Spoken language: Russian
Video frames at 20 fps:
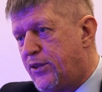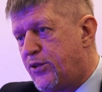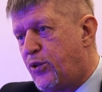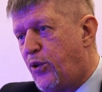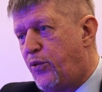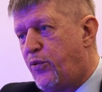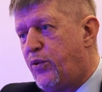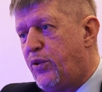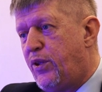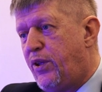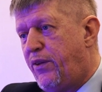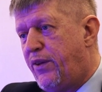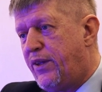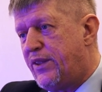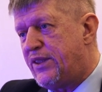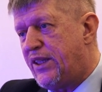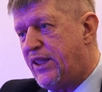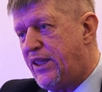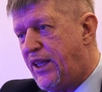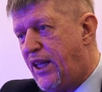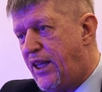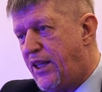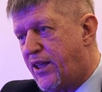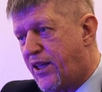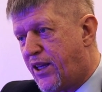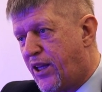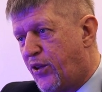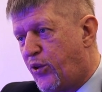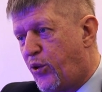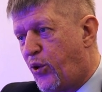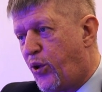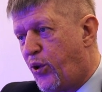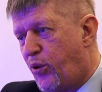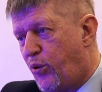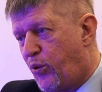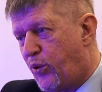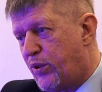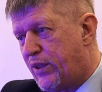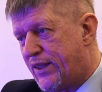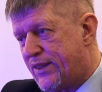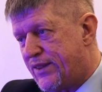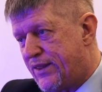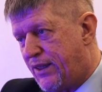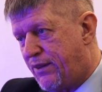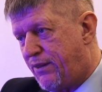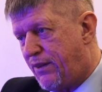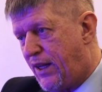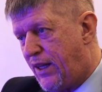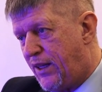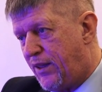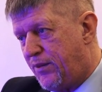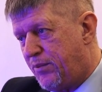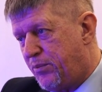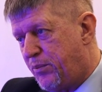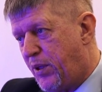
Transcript: что в университете, который он основал,